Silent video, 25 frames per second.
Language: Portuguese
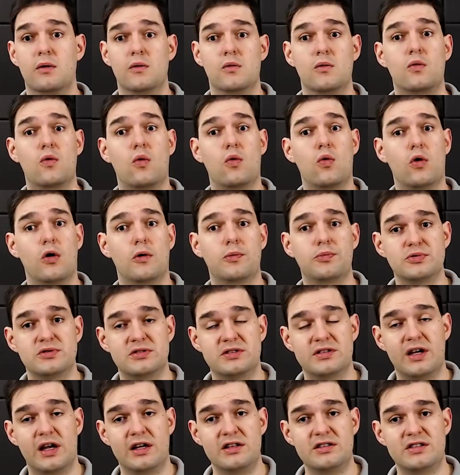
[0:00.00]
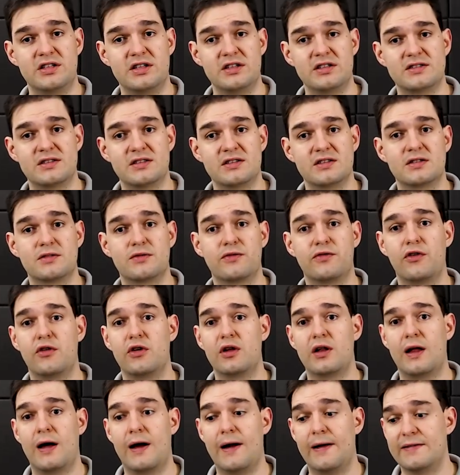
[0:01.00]
Um corpo de cientistas foi
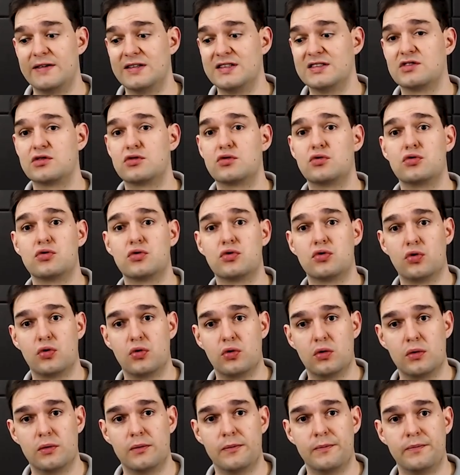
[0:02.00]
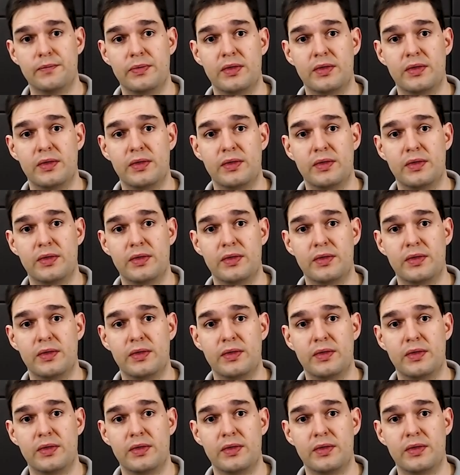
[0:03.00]
lá, estudou